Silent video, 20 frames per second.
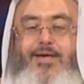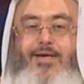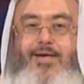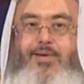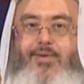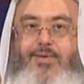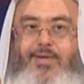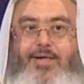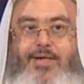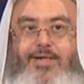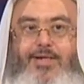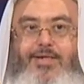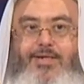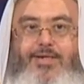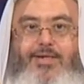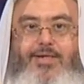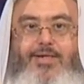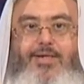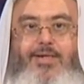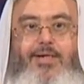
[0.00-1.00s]
اذا
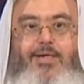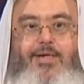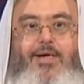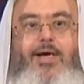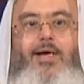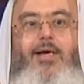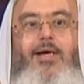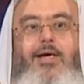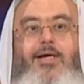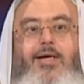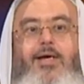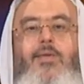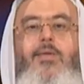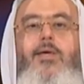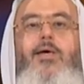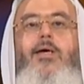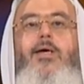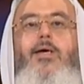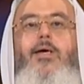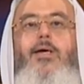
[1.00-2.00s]

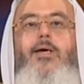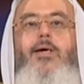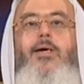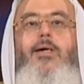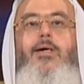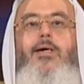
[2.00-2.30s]
هكذا